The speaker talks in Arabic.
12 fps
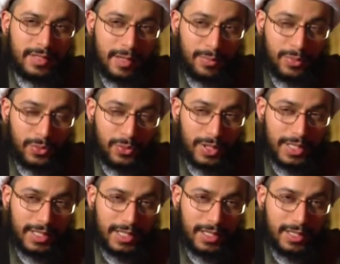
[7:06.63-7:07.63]
تبدو
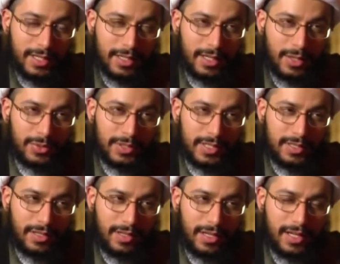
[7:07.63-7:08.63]
لدينا أو
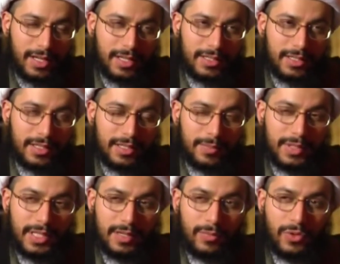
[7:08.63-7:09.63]
تتراءى لدينا
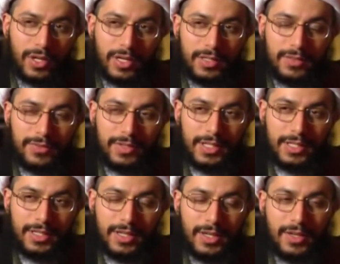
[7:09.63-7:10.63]
من المخالفين